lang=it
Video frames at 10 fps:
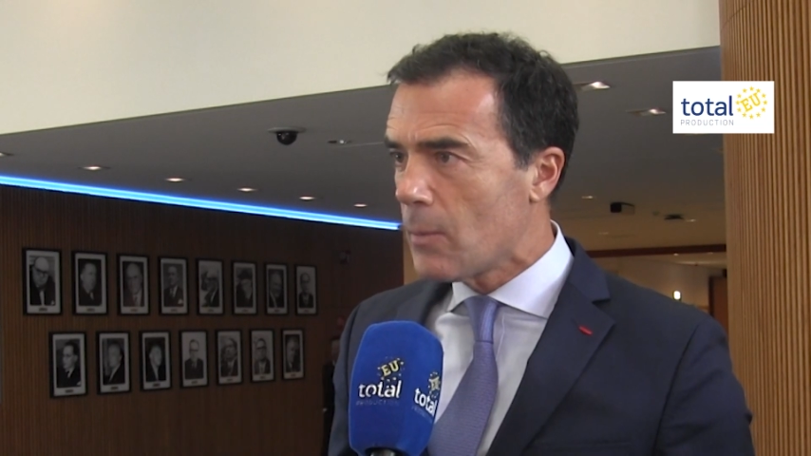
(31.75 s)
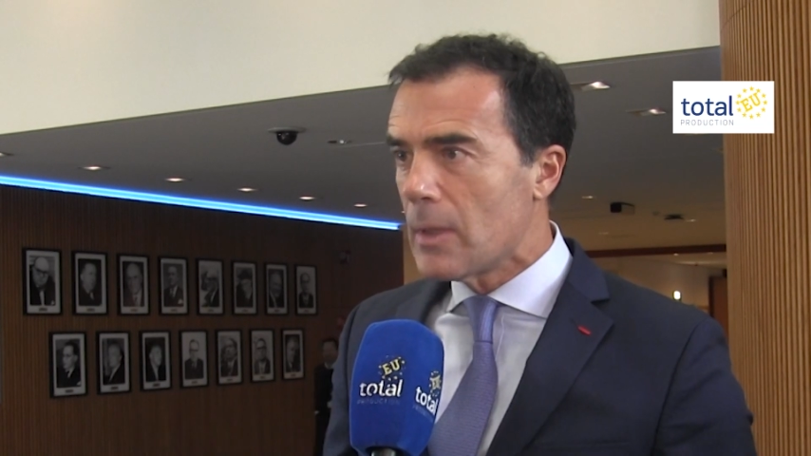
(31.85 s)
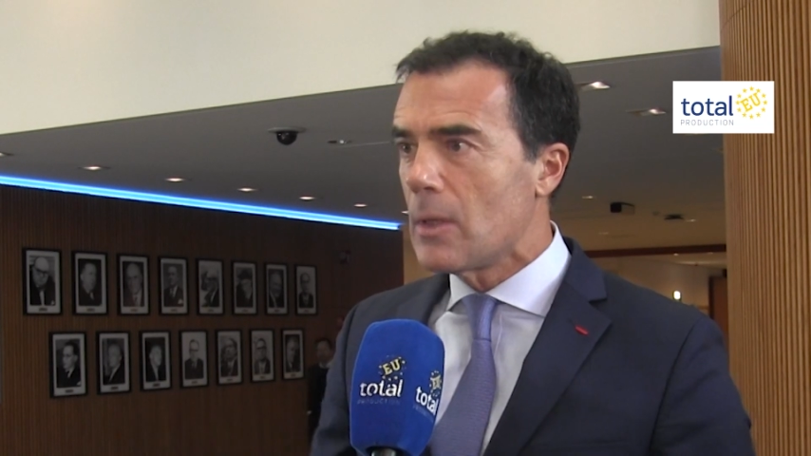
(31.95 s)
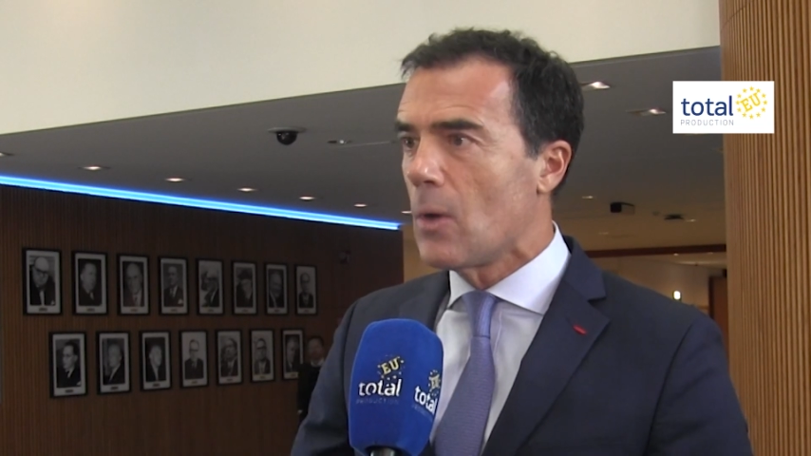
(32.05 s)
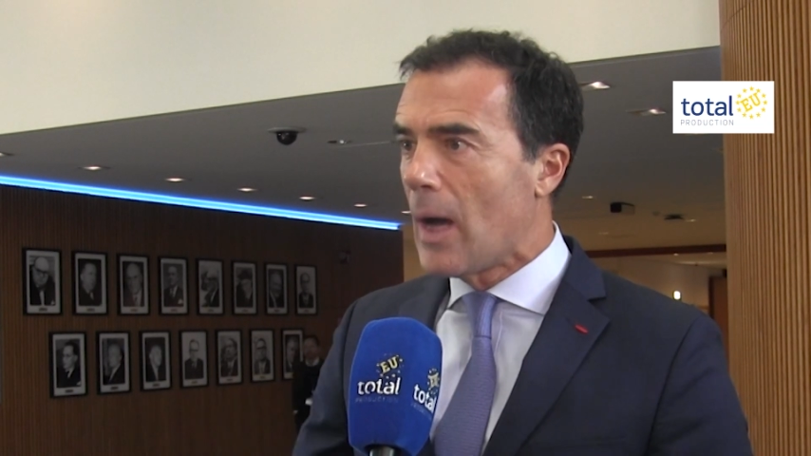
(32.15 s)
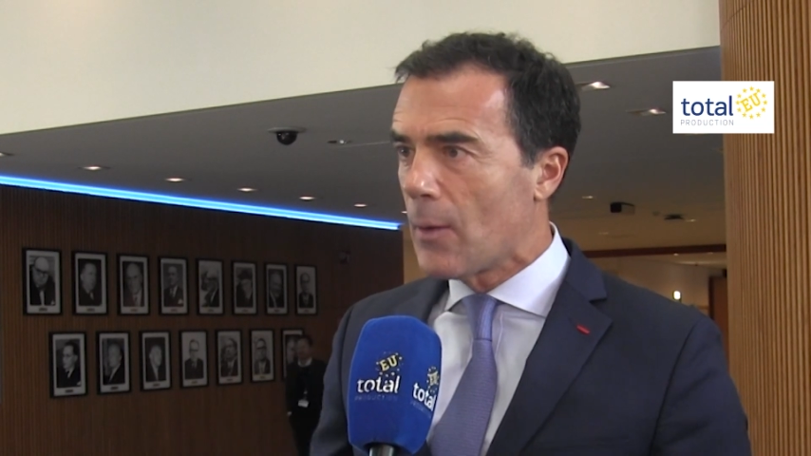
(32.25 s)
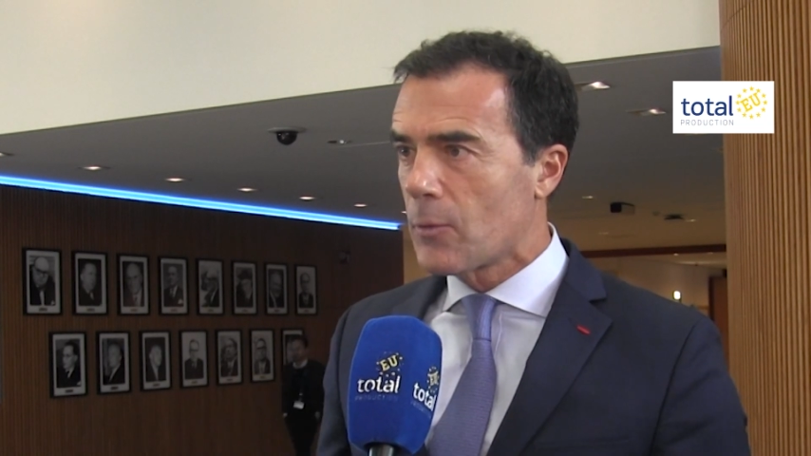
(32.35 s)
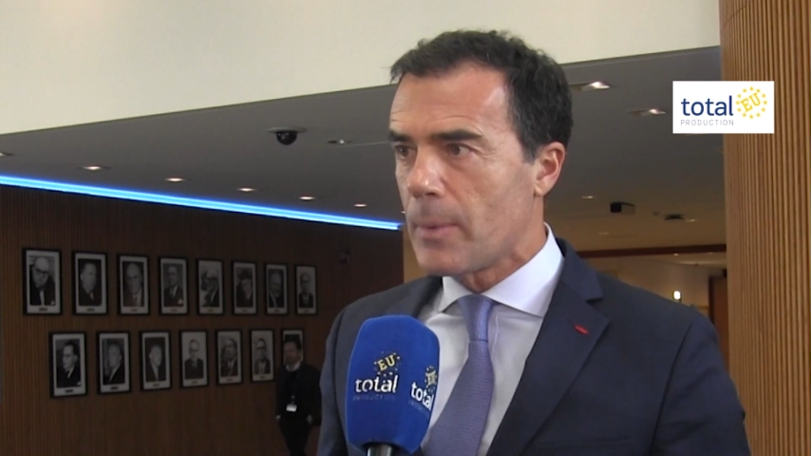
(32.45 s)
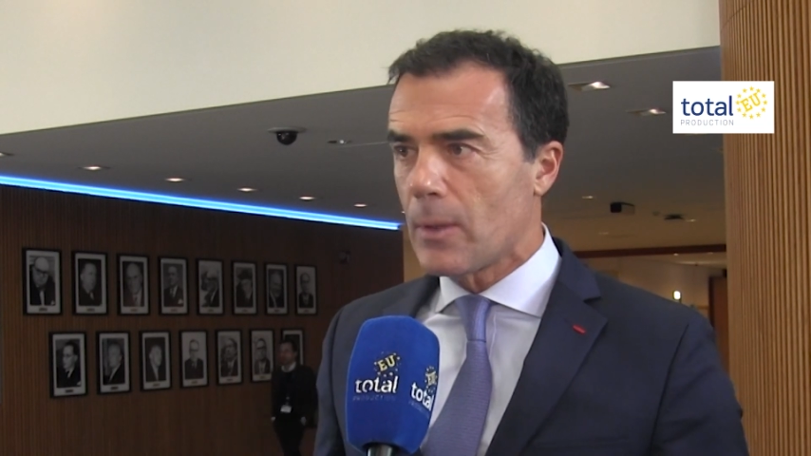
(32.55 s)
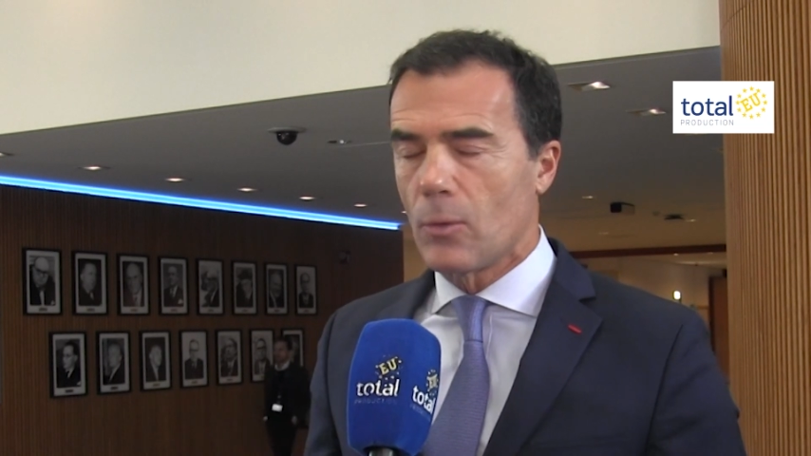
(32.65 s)
quindi io
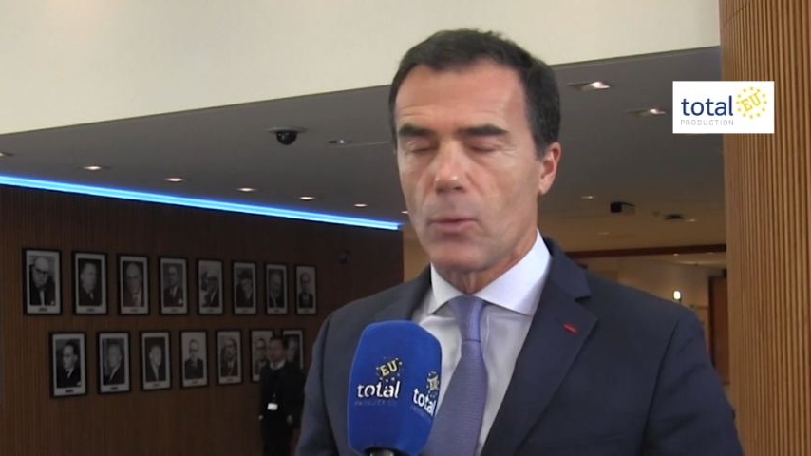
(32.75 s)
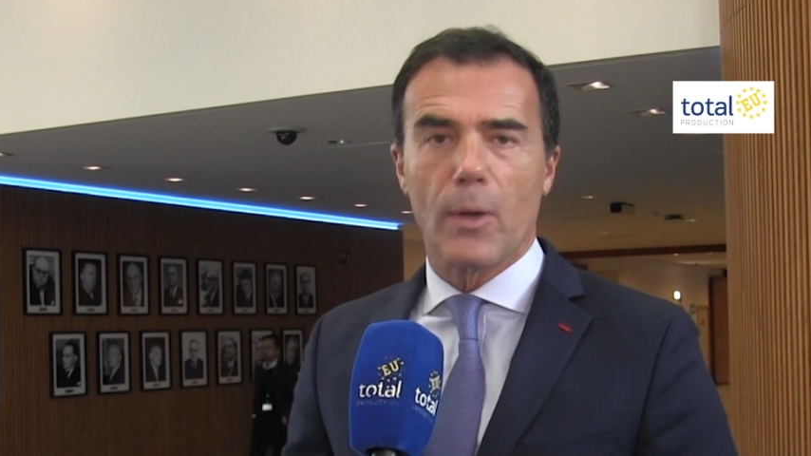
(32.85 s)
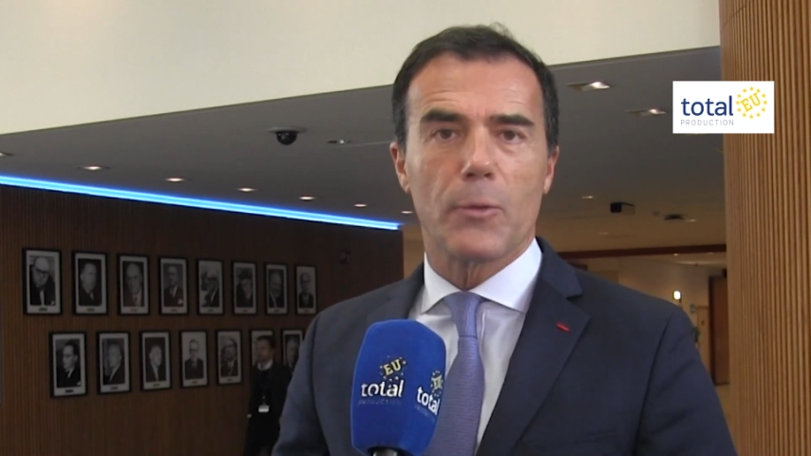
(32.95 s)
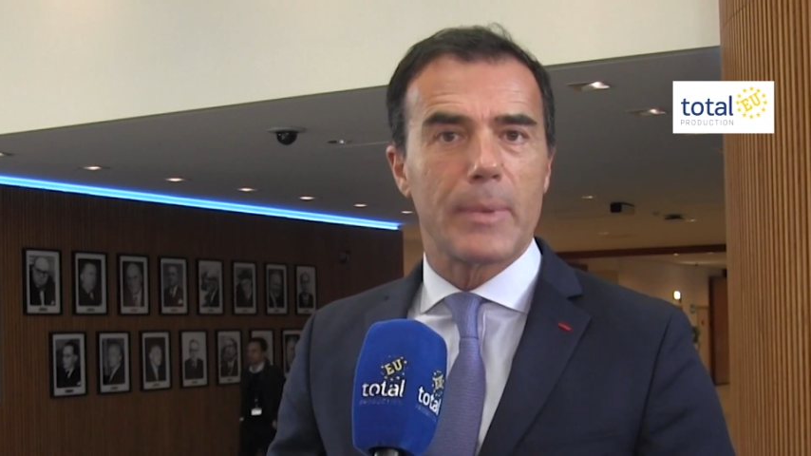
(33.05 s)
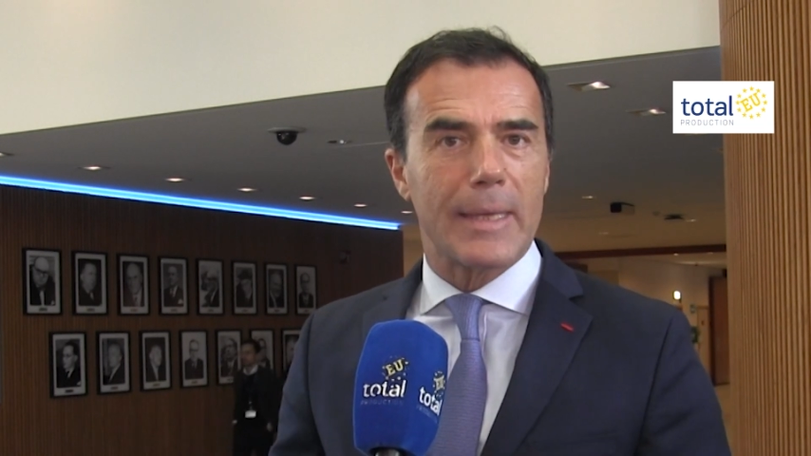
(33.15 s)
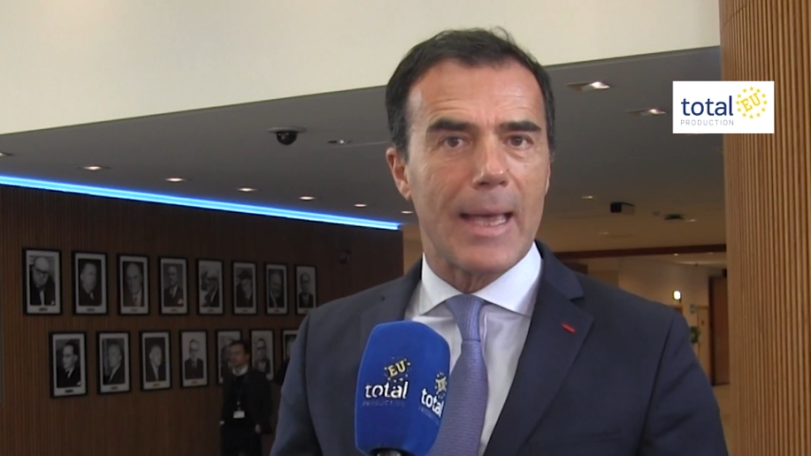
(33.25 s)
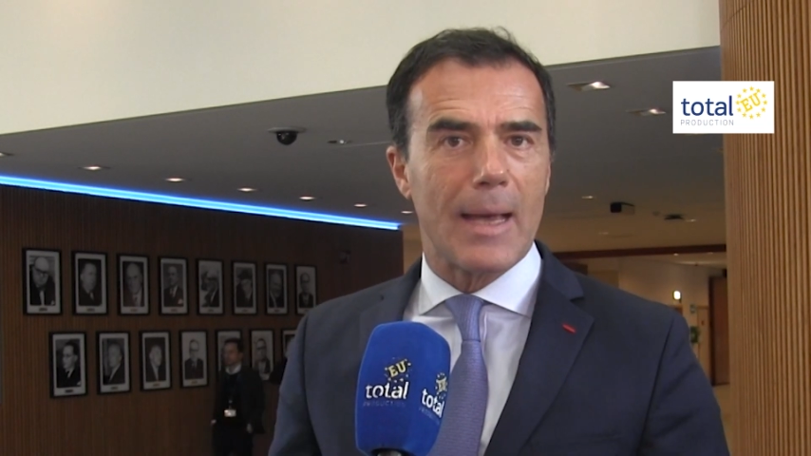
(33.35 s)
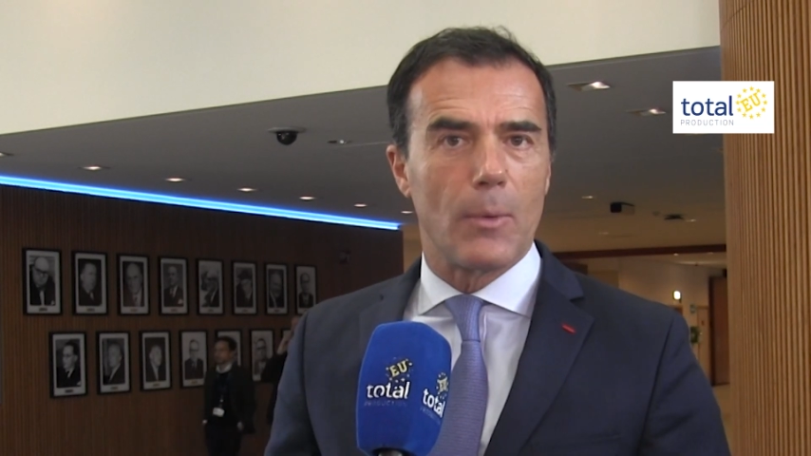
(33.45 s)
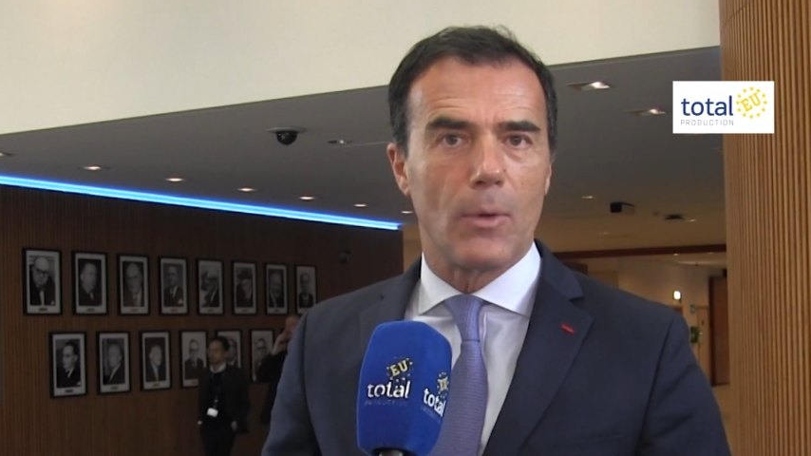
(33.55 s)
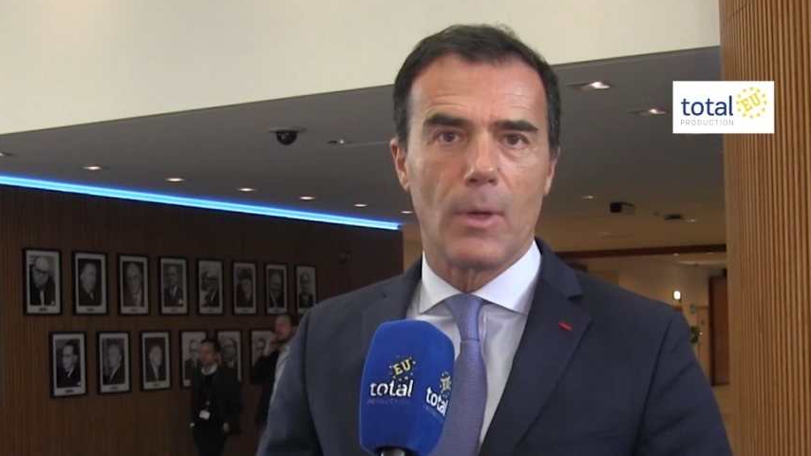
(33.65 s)
auspico, noi
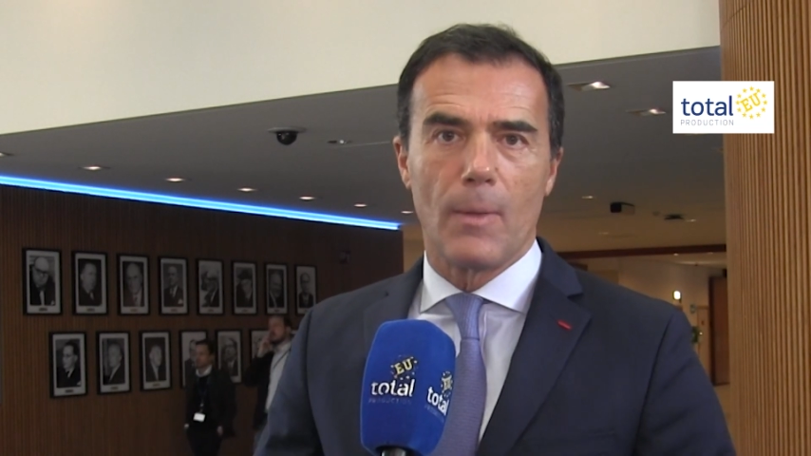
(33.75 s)
auspichiamo